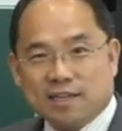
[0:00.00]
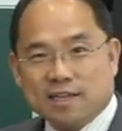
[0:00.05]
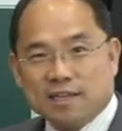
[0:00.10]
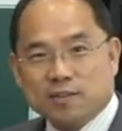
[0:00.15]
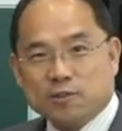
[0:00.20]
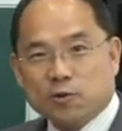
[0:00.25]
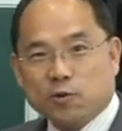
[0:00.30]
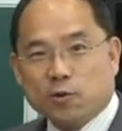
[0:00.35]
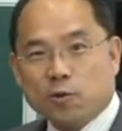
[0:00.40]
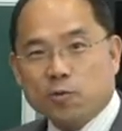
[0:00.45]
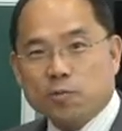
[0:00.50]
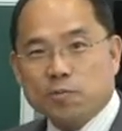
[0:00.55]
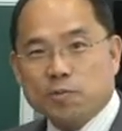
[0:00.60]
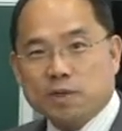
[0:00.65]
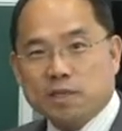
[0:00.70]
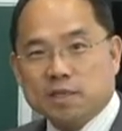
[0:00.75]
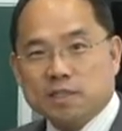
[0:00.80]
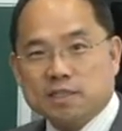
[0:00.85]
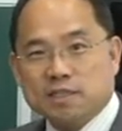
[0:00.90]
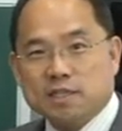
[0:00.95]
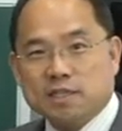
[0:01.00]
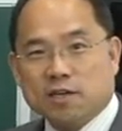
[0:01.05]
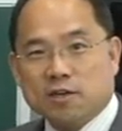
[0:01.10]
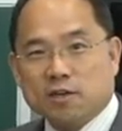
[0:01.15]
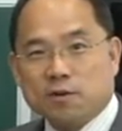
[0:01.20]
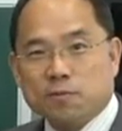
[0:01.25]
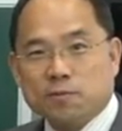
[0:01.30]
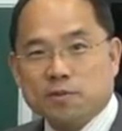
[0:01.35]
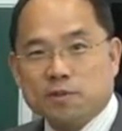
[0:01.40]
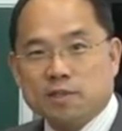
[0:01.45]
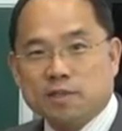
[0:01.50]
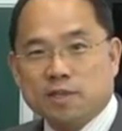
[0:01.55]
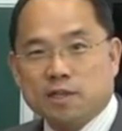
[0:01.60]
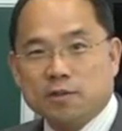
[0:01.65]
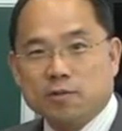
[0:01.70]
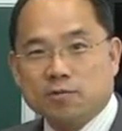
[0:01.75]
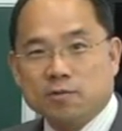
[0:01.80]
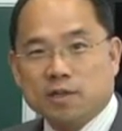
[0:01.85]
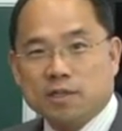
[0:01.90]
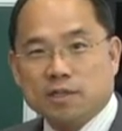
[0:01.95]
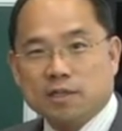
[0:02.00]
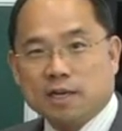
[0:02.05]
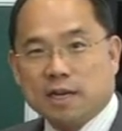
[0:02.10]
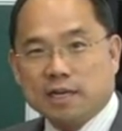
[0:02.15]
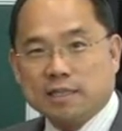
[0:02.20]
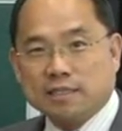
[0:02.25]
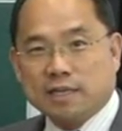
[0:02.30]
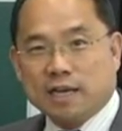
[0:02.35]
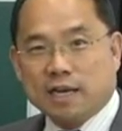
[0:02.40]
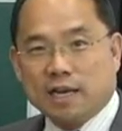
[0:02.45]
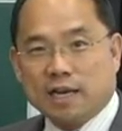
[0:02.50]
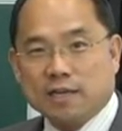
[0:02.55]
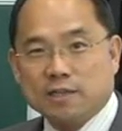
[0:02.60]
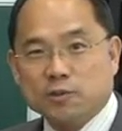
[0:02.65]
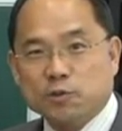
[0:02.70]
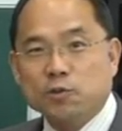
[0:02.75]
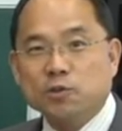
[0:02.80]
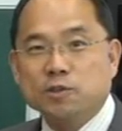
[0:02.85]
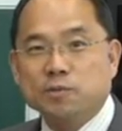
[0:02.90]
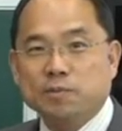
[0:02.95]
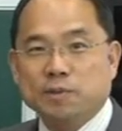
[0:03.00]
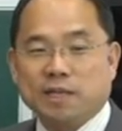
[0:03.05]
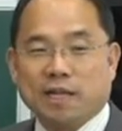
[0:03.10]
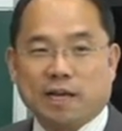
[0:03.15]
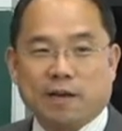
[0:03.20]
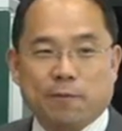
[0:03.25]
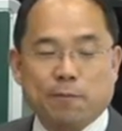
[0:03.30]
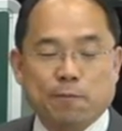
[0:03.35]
이 초록빛이 여러분들의 눈에는 가장 좋습니다.